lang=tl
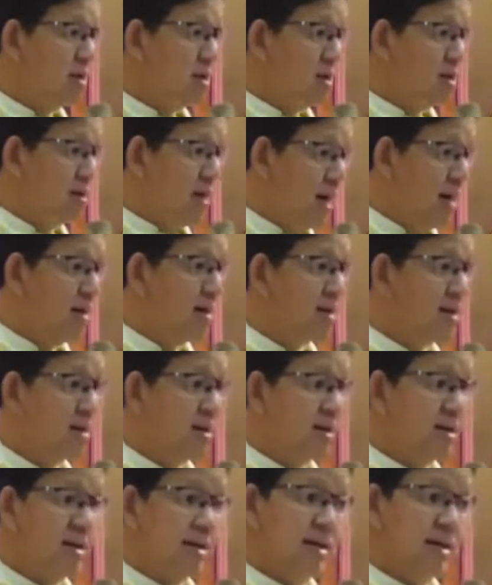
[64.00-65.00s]
na,
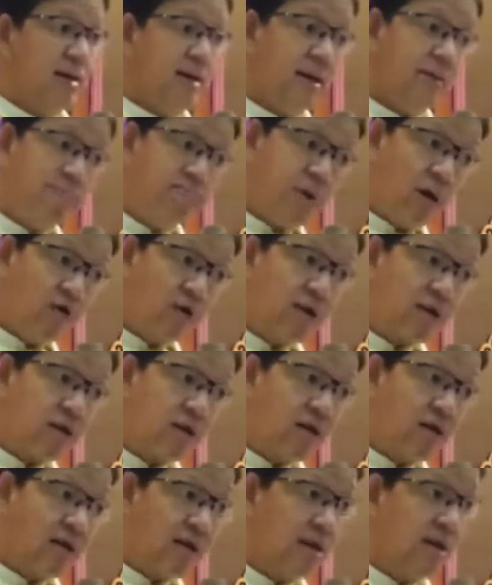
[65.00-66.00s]
labaw na
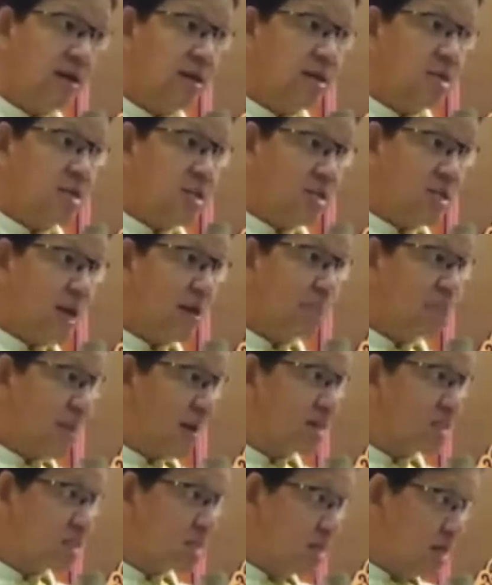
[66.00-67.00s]
ginang sigig
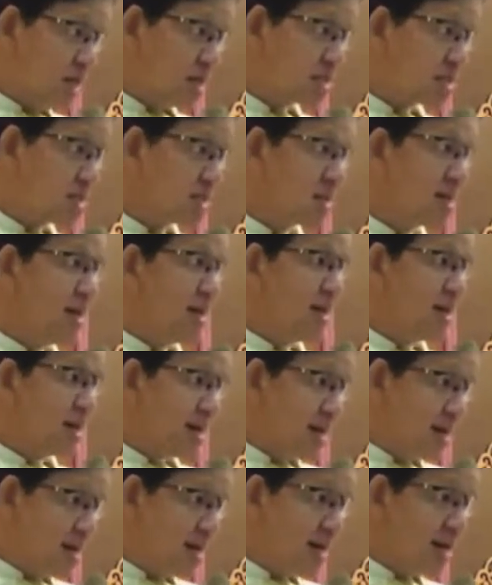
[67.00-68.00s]
pang checks,
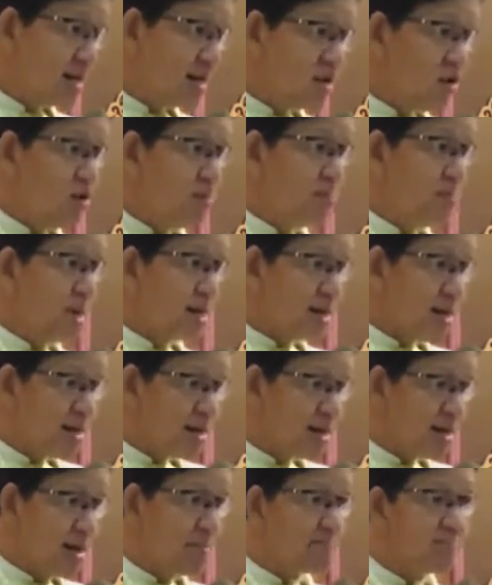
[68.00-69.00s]
kana, God,
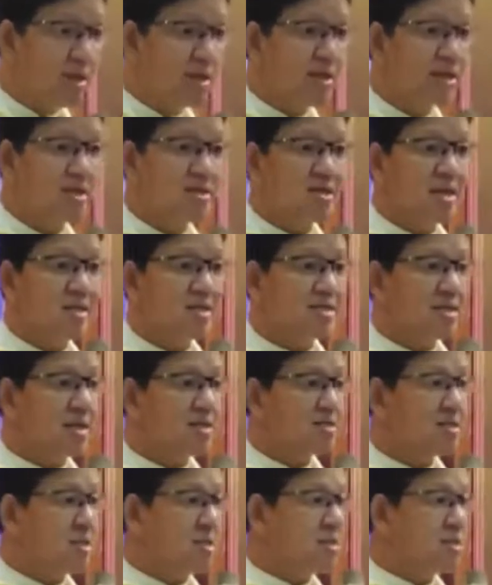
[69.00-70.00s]
makagrabe na sa
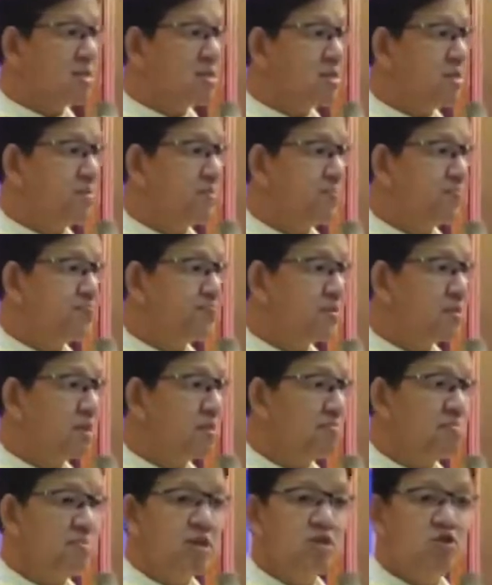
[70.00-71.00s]
arthritis.
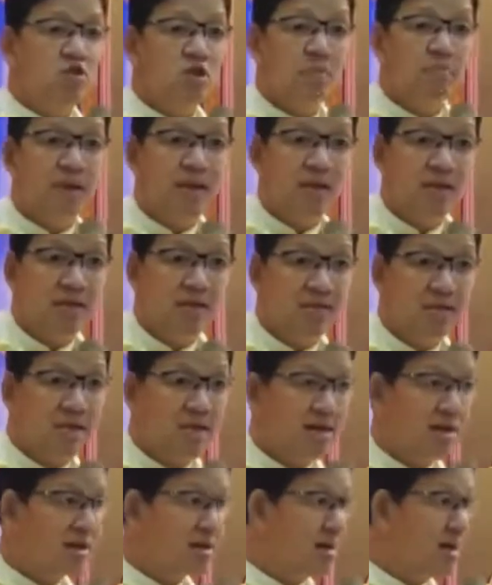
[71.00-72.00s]
Medyo na balisa
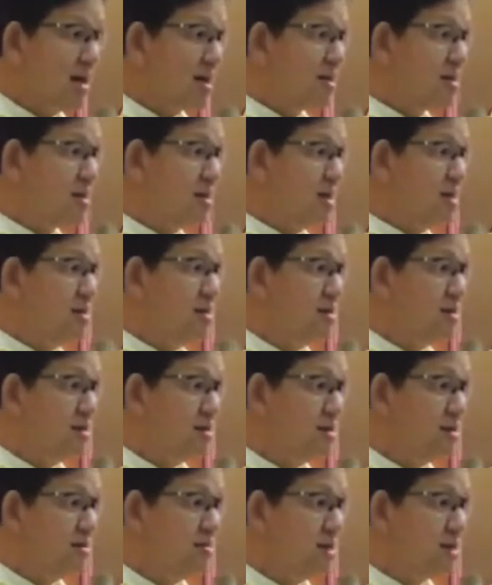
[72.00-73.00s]
na aglaki.
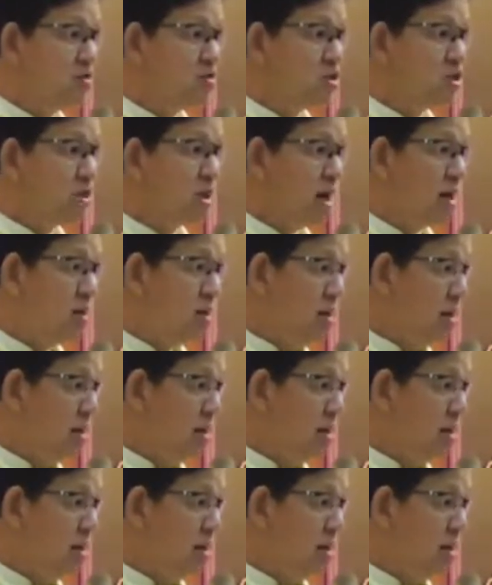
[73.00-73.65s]
Mingon siya, hala,